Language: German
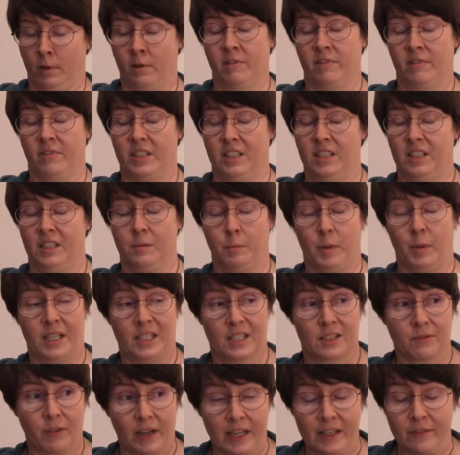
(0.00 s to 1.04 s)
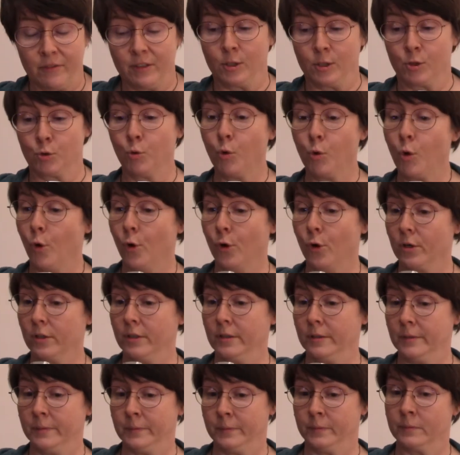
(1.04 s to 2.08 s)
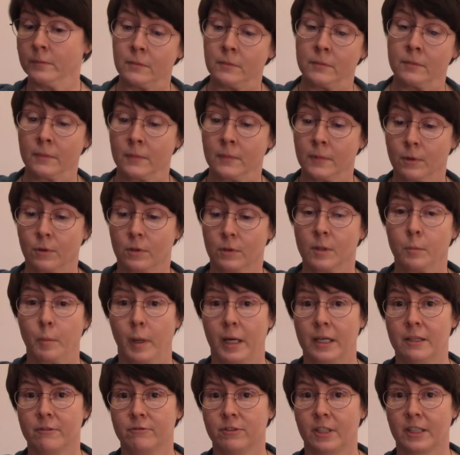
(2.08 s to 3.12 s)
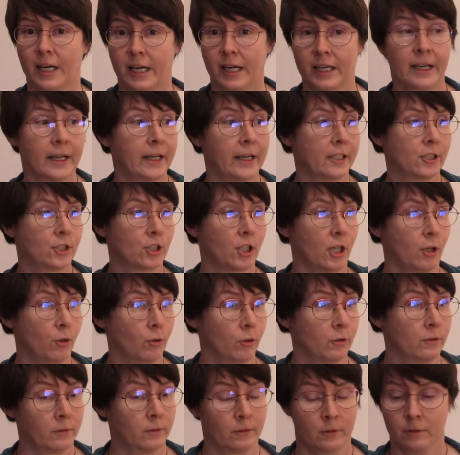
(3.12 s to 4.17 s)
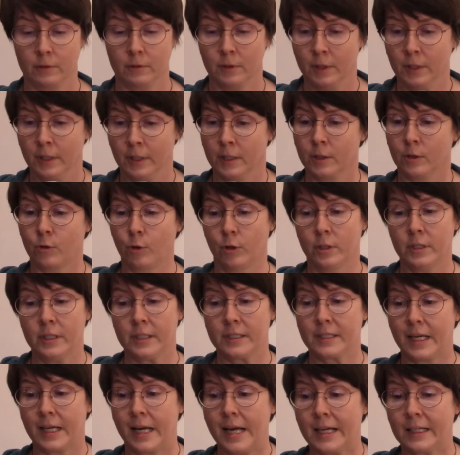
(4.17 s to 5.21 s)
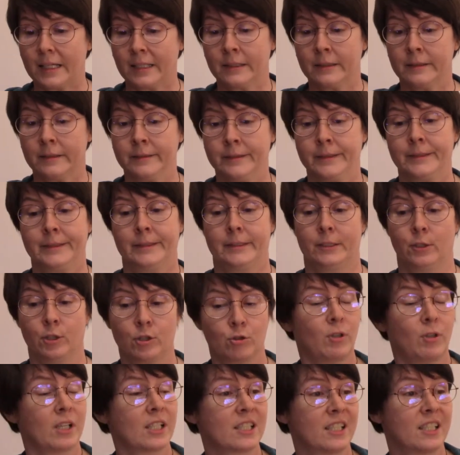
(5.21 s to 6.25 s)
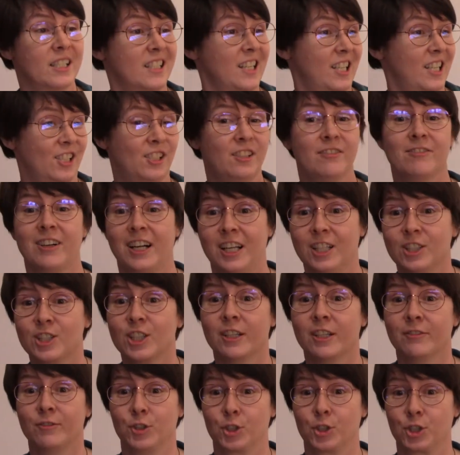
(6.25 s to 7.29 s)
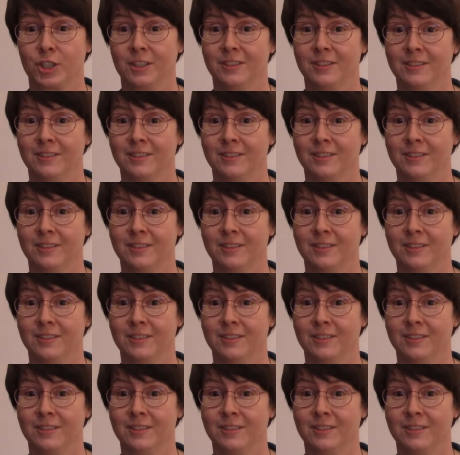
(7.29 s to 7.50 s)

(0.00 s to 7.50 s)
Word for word: wenn ich meinen Zweifeln zuhöre und in meine Vergangenheit schaue, könnte ich sagen, Gott, du hast jetzt echt die falsche erwischt.